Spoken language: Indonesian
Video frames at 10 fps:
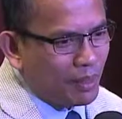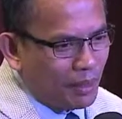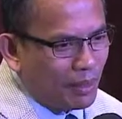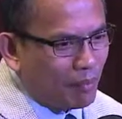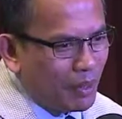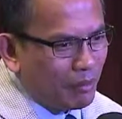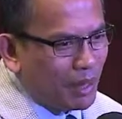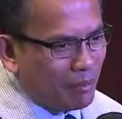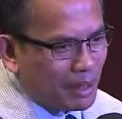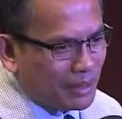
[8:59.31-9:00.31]
uh,
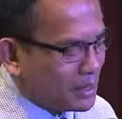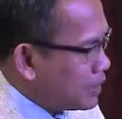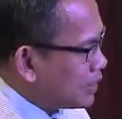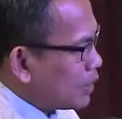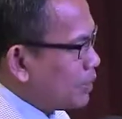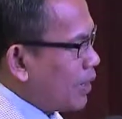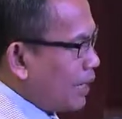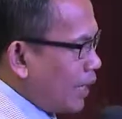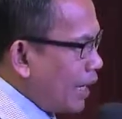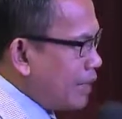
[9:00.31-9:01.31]
BlackBerry Messenger satu dengan
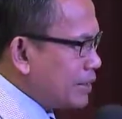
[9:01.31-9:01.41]
yang lain,